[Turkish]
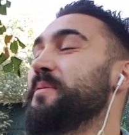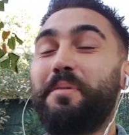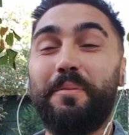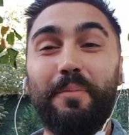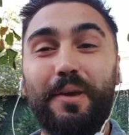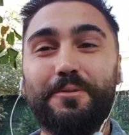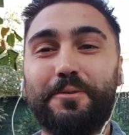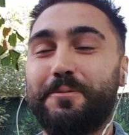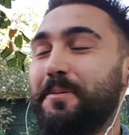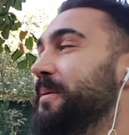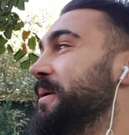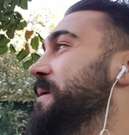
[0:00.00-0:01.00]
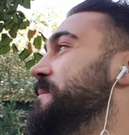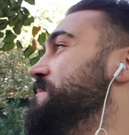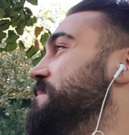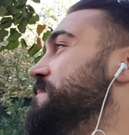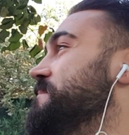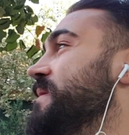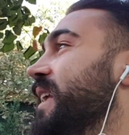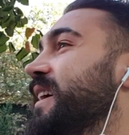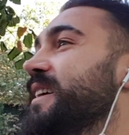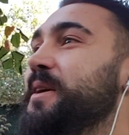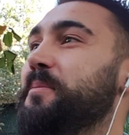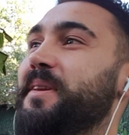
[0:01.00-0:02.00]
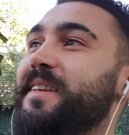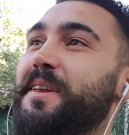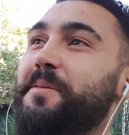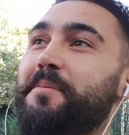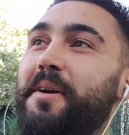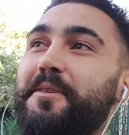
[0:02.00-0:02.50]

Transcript: 1500 baba. Yemin ederim